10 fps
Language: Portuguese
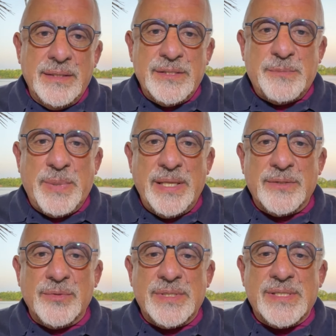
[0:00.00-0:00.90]

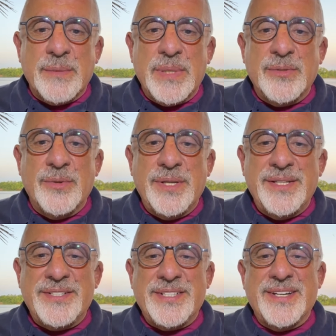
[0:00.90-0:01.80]
Espírito de
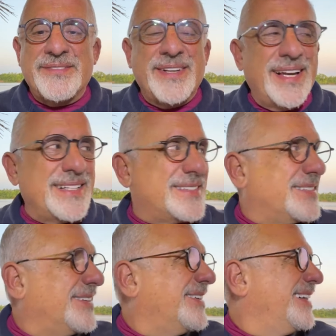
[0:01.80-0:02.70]
sabedoria e de
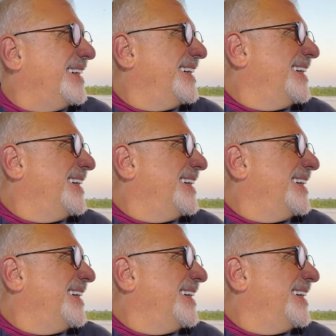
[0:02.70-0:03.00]
revelação.